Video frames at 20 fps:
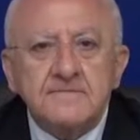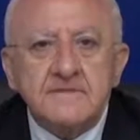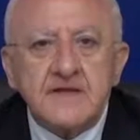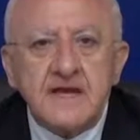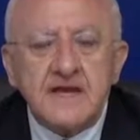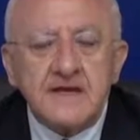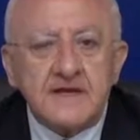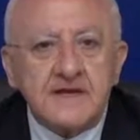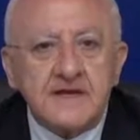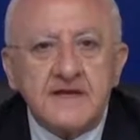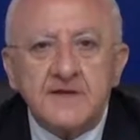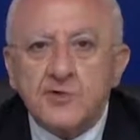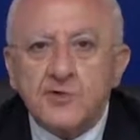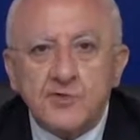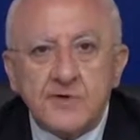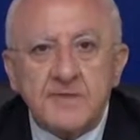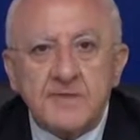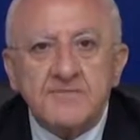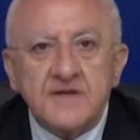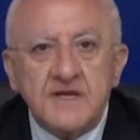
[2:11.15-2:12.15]
è che
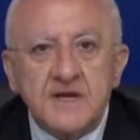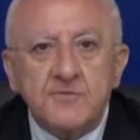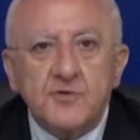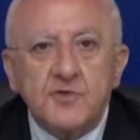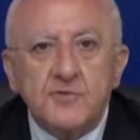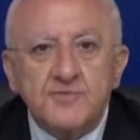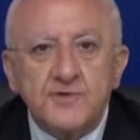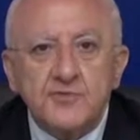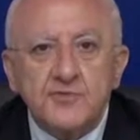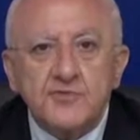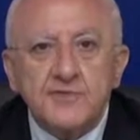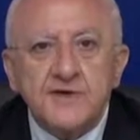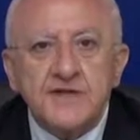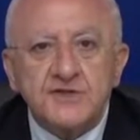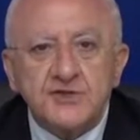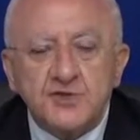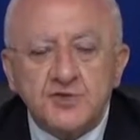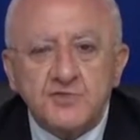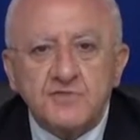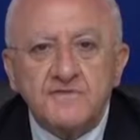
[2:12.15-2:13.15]
non abbiamo più
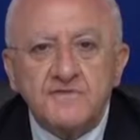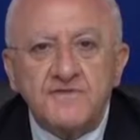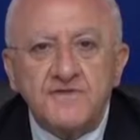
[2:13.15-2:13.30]
nessun